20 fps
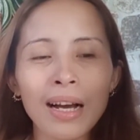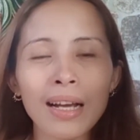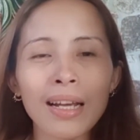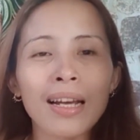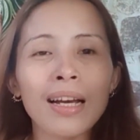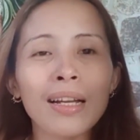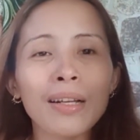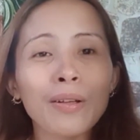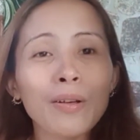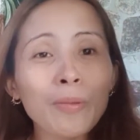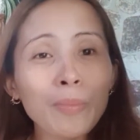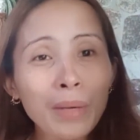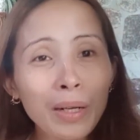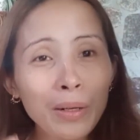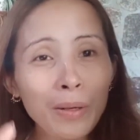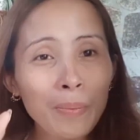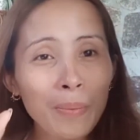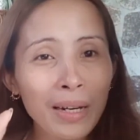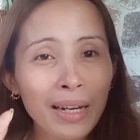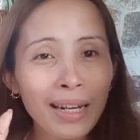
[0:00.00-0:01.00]
Ayan. Kung
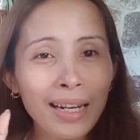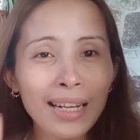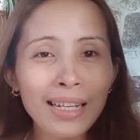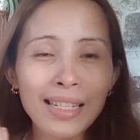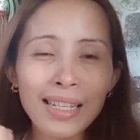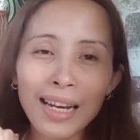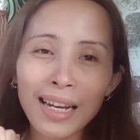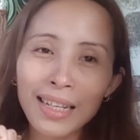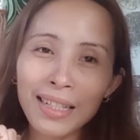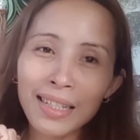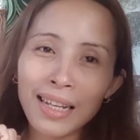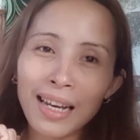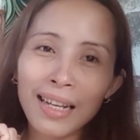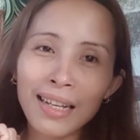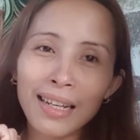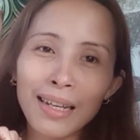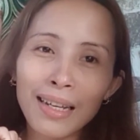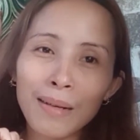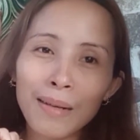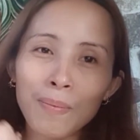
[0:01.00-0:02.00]
bago pa lang kayo sa aking
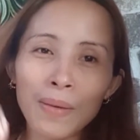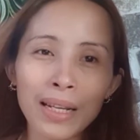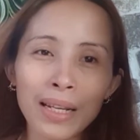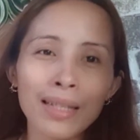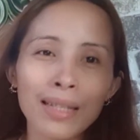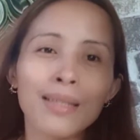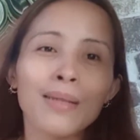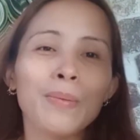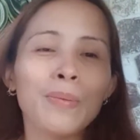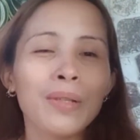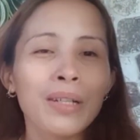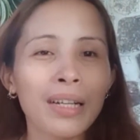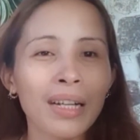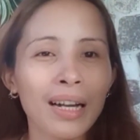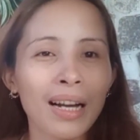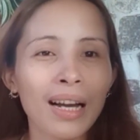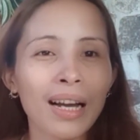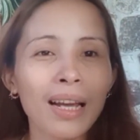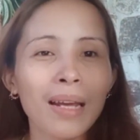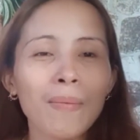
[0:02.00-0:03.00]
channel, please
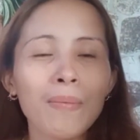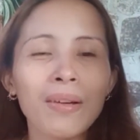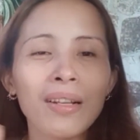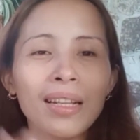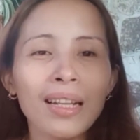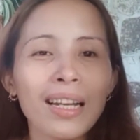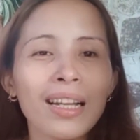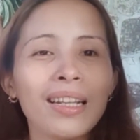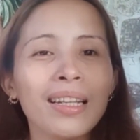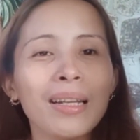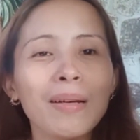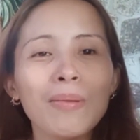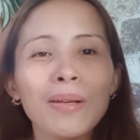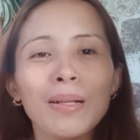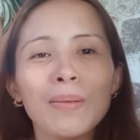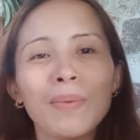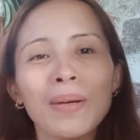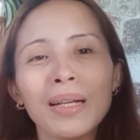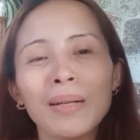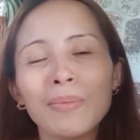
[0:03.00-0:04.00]
subscribe and click the
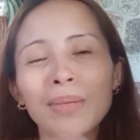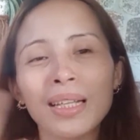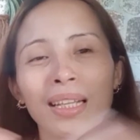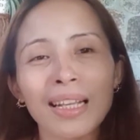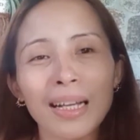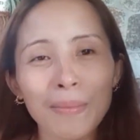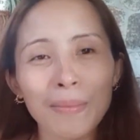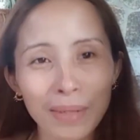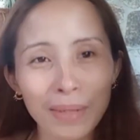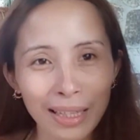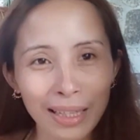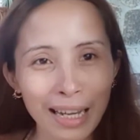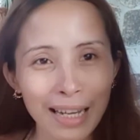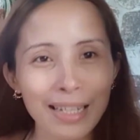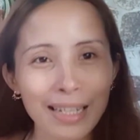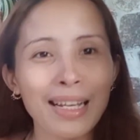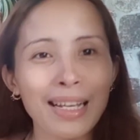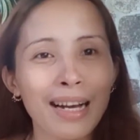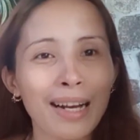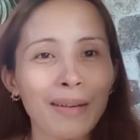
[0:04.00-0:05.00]
bell para maging update kayo
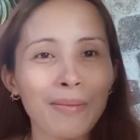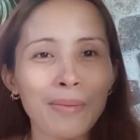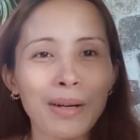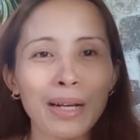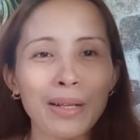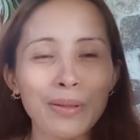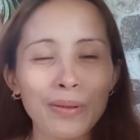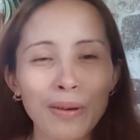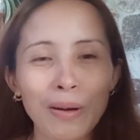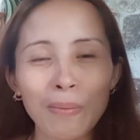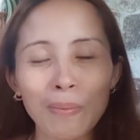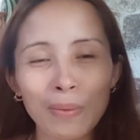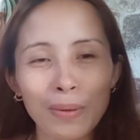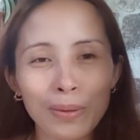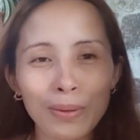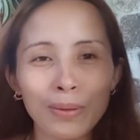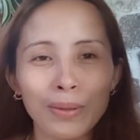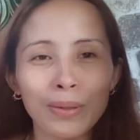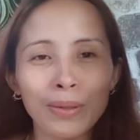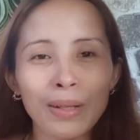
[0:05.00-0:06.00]
sa aking mga new
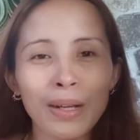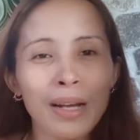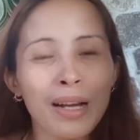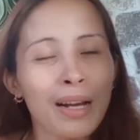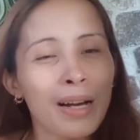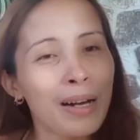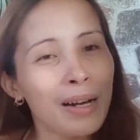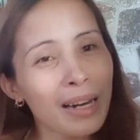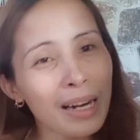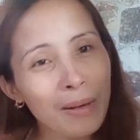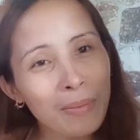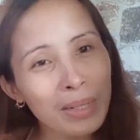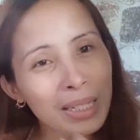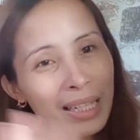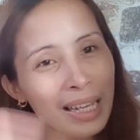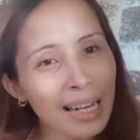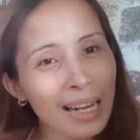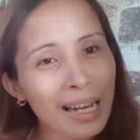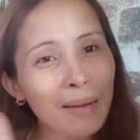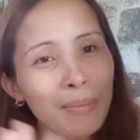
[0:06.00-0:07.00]
upload. Maraming
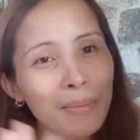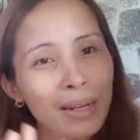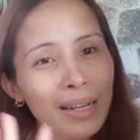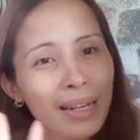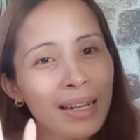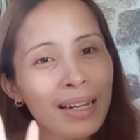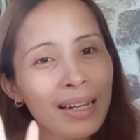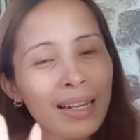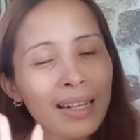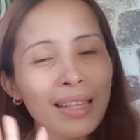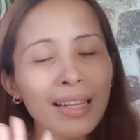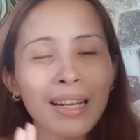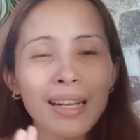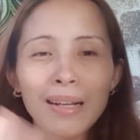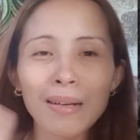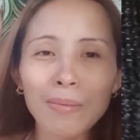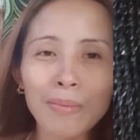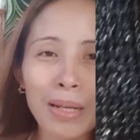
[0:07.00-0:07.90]
salamat!